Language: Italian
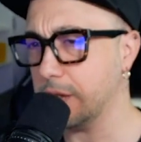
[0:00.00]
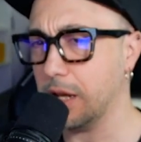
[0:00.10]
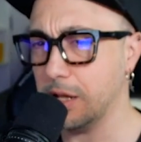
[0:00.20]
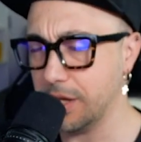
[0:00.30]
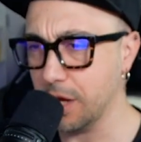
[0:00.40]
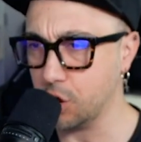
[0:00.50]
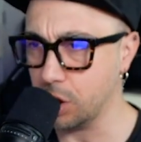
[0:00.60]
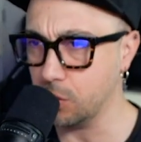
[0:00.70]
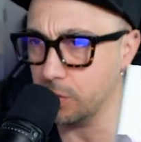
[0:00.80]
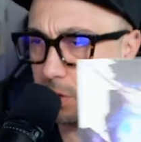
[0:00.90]
realtà il
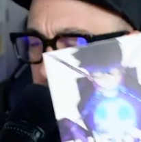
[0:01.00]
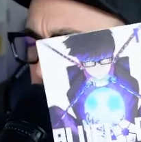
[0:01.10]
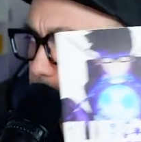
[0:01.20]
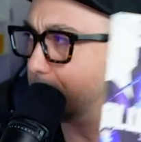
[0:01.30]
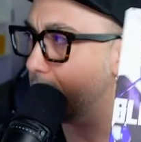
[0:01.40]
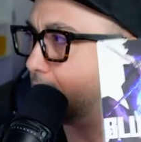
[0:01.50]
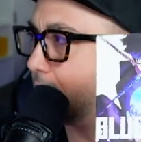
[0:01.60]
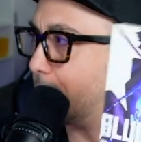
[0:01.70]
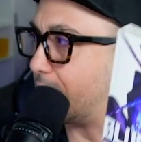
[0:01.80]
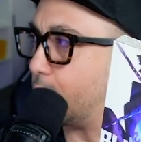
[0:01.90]
10 e l'11
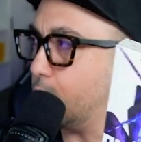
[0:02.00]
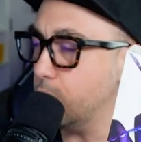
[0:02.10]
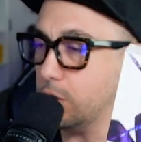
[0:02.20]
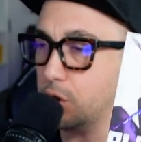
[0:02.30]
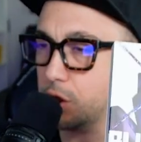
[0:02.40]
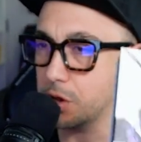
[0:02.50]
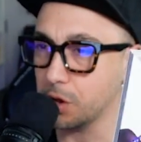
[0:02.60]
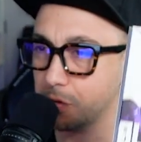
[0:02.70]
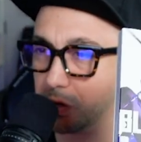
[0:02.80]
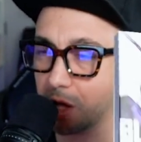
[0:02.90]
ma con l'11
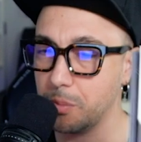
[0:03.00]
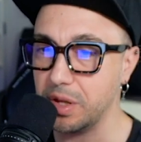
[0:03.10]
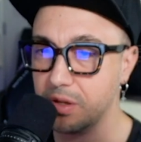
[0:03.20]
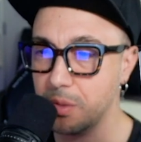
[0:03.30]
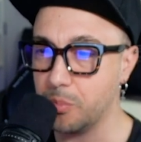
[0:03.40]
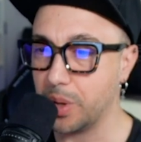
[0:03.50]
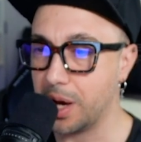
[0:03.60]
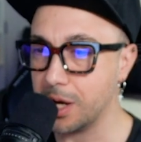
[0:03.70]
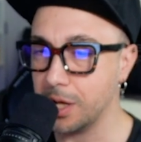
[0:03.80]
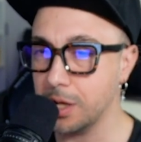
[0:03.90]
sono finalmente in
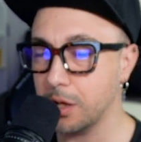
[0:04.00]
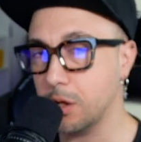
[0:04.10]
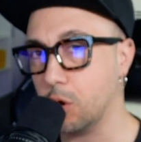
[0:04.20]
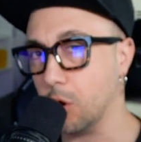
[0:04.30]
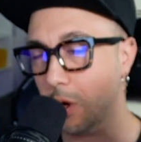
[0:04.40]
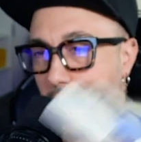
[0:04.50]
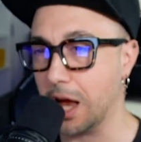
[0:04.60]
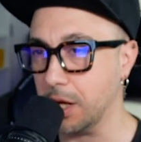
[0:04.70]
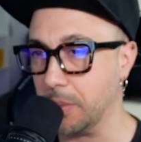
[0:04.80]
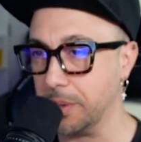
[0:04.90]
pari con
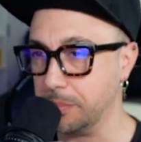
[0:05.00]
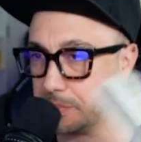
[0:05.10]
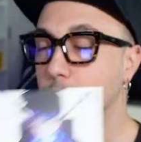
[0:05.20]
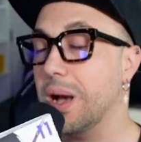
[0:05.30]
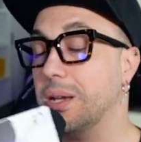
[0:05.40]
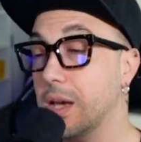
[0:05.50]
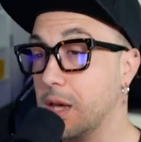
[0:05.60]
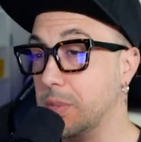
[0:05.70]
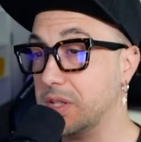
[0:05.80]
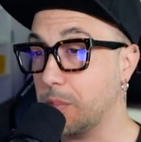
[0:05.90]
l'anime. Un manga
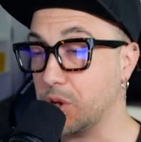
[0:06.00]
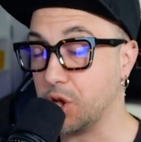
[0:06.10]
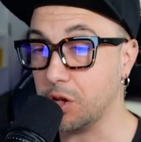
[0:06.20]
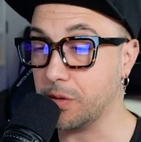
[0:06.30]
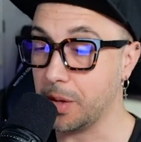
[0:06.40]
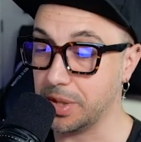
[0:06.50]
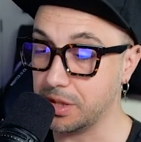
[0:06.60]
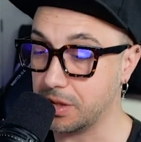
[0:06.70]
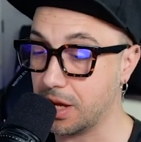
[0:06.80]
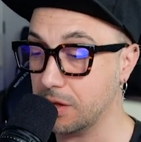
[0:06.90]
che mi sta piacendo
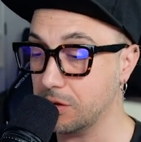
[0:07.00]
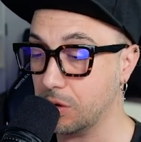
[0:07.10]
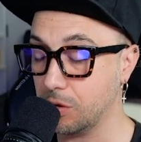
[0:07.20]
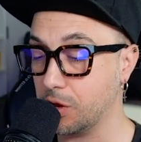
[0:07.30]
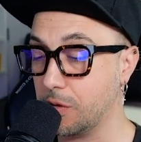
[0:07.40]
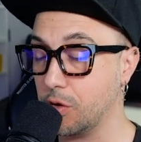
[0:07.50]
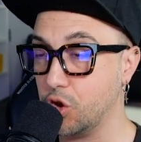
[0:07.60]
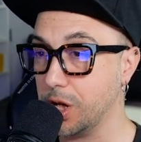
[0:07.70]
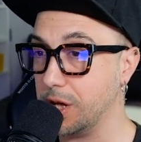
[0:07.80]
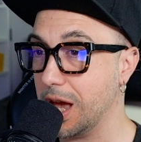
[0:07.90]
veramente tanto, lo trovo
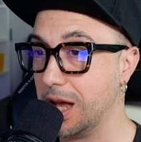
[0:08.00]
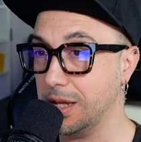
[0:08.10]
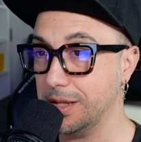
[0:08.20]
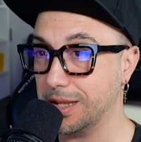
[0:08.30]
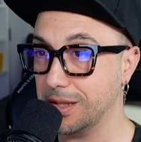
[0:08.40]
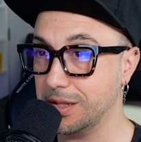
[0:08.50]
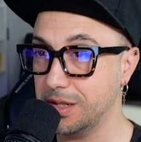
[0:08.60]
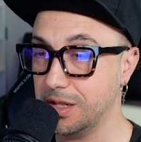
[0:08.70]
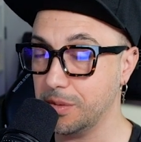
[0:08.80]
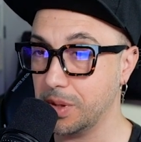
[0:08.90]
geniale in
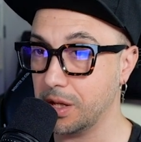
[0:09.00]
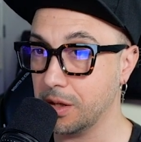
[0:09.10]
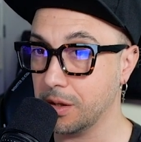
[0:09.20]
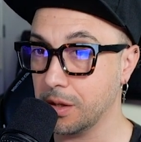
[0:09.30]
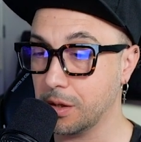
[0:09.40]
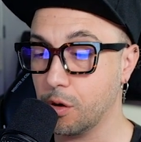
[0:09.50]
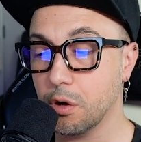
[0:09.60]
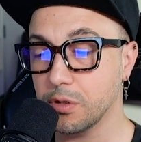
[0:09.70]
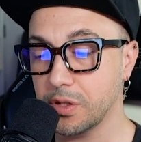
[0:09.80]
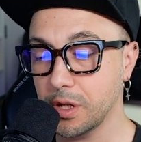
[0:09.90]
tantissime eh,
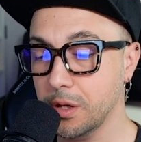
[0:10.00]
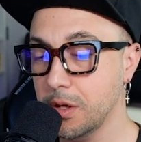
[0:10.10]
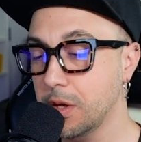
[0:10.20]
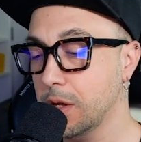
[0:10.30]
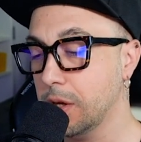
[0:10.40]
cose.